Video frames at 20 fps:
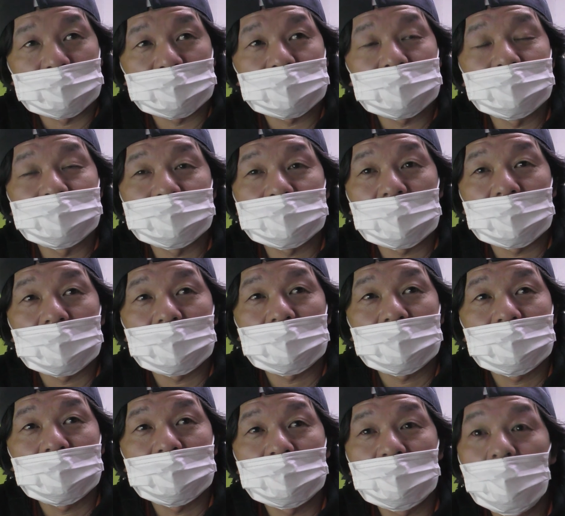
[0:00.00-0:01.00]
度審査
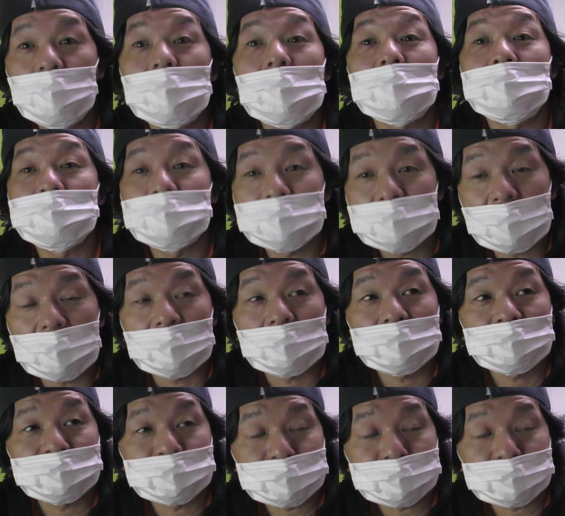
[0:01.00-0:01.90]
合格して